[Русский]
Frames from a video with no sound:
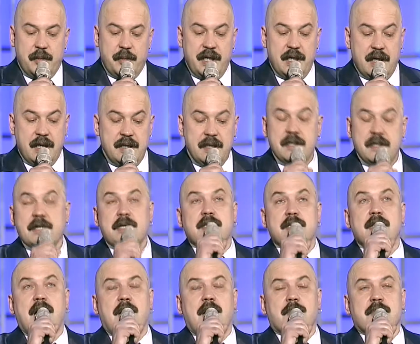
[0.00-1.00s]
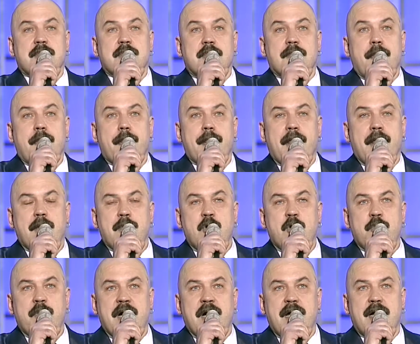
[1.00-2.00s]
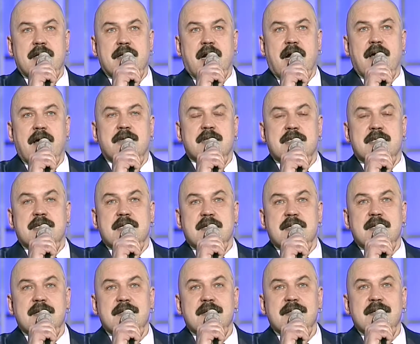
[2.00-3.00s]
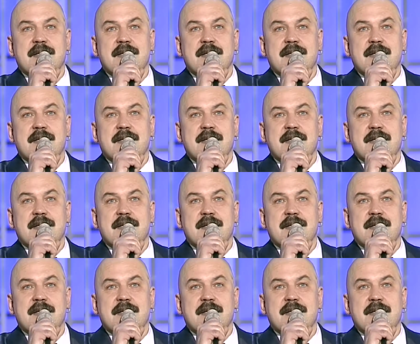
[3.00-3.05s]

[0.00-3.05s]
приходите к нам. Нам любая нравится.